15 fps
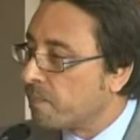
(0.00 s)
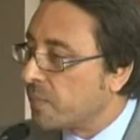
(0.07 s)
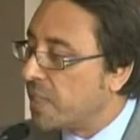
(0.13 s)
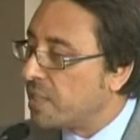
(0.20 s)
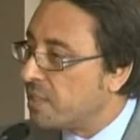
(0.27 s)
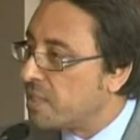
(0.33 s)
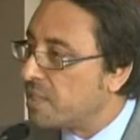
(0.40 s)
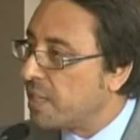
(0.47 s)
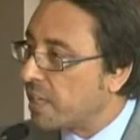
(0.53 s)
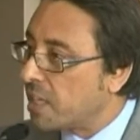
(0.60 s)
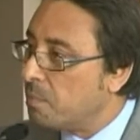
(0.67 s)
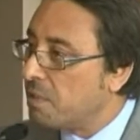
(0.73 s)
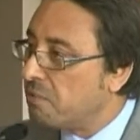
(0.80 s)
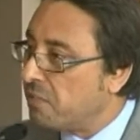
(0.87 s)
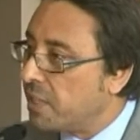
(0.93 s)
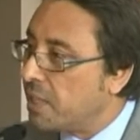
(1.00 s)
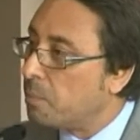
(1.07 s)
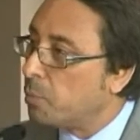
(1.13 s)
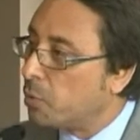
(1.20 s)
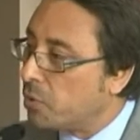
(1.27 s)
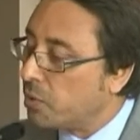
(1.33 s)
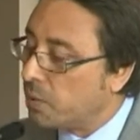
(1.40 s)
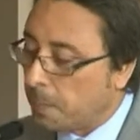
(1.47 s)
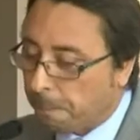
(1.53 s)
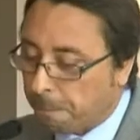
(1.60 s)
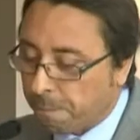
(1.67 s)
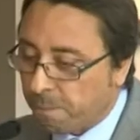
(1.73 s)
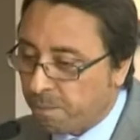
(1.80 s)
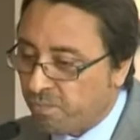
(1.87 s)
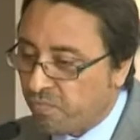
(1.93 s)
Et c'est ça qui m'a fait un peu,
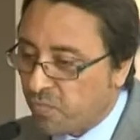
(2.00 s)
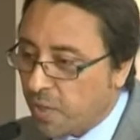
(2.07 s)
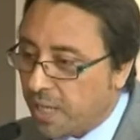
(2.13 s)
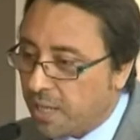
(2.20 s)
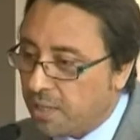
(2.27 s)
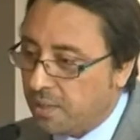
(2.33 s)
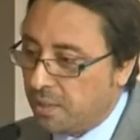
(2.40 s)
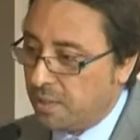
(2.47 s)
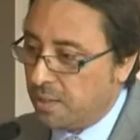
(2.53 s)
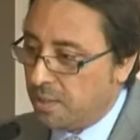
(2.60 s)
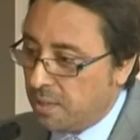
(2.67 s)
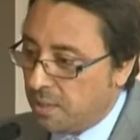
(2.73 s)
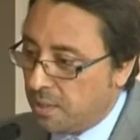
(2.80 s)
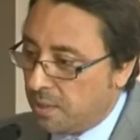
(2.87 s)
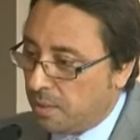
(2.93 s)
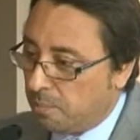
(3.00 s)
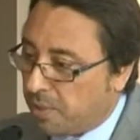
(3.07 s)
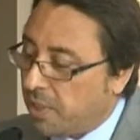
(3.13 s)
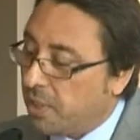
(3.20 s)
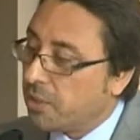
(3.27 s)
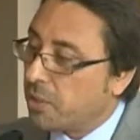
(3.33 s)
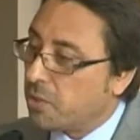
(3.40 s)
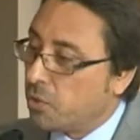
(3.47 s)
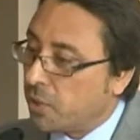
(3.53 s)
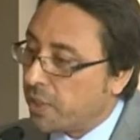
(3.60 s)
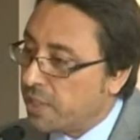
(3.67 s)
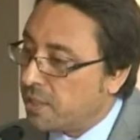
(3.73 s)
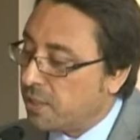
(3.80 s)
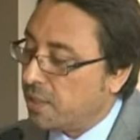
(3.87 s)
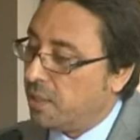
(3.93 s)
voilà, prendre ce
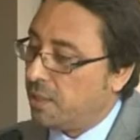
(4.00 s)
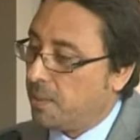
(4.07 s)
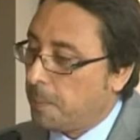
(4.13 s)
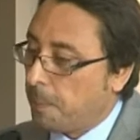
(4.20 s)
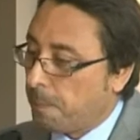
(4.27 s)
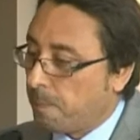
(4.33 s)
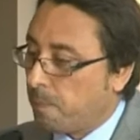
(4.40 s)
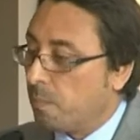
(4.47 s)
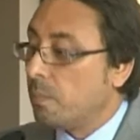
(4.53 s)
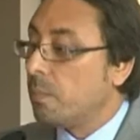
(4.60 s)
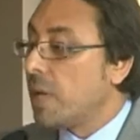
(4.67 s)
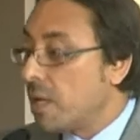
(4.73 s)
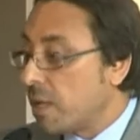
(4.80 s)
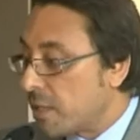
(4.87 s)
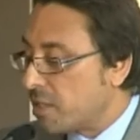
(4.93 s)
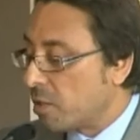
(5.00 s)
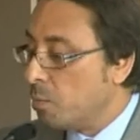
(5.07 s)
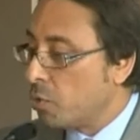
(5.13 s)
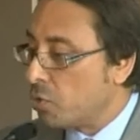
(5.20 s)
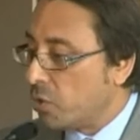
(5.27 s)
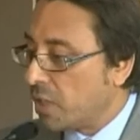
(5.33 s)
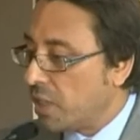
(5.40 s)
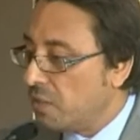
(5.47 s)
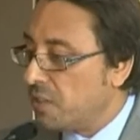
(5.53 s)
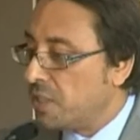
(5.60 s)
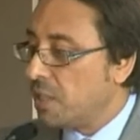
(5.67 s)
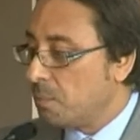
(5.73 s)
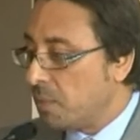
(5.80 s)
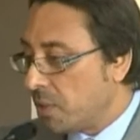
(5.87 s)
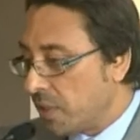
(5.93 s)
risque, un risque mesuré
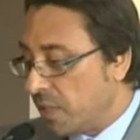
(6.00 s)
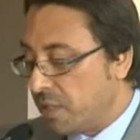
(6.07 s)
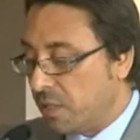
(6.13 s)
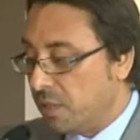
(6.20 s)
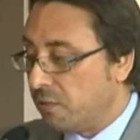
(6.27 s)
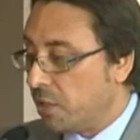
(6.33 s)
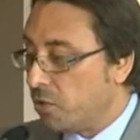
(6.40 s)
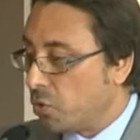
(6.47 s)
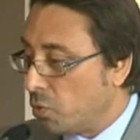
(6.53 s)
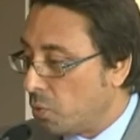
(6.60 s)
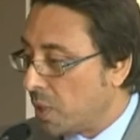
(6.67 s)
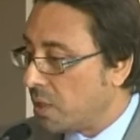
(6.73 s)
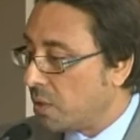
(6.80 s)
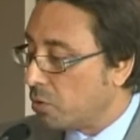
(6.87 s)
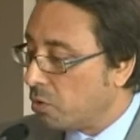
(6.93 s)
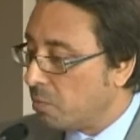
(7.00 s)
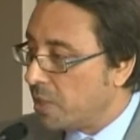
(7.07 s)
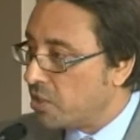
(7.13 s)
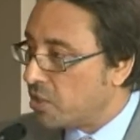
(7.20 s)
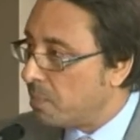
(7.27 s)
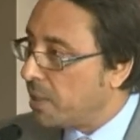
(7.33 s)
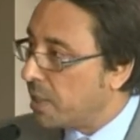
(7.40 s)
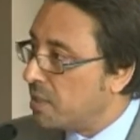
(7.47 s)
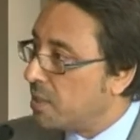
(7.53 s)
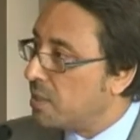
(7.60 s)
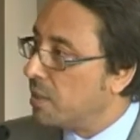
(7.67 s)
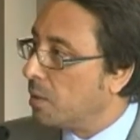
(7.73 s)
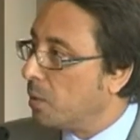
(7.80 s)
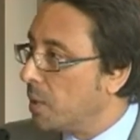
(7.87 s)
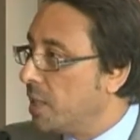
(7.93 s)
évidemment, et c'est vrai, je dois rendre hommage à
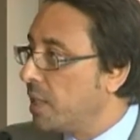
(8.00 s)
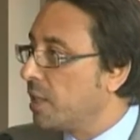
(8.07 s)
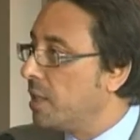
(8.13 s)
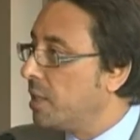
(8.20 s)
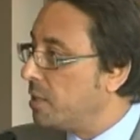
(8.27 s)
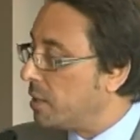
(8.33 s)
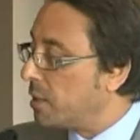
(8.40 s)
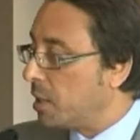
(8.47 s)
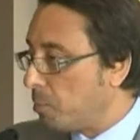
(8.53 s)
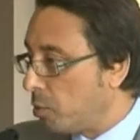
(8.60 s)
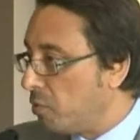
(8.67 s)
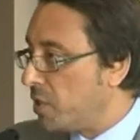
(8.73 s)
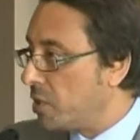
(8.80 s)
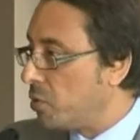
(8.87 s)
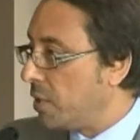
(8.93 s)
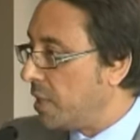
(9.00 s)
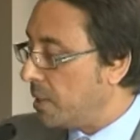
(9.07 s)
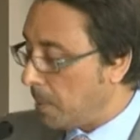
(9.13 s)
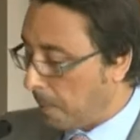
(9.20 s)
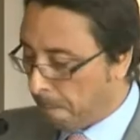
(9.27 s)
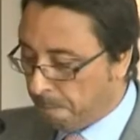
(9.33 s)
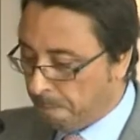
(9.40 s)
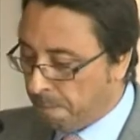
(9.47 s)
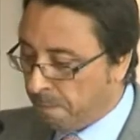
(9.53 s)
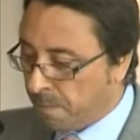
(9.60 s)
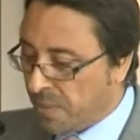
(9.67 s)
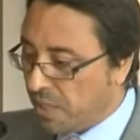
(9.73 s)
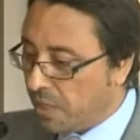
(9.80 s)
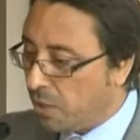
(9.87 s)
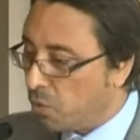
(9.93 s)
Marie-Cécile Royen qui a été très professionnelle
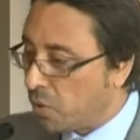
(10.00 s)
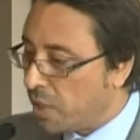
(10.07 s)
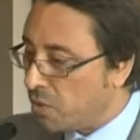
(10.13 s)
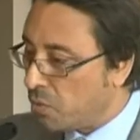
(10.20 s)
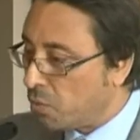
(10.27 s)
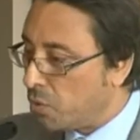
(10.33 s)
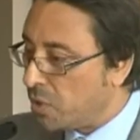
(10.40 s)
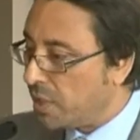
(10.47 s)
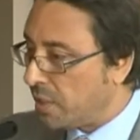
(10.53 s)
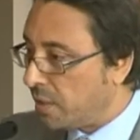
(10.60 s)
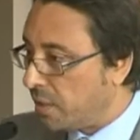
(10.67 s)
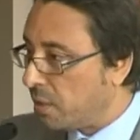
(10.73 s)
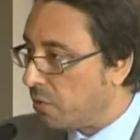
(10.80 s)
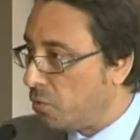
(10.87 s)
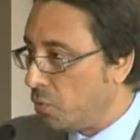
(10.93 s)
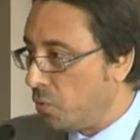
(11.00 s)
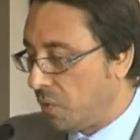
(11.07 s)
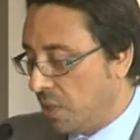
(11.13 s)
à l'occasion de cette interview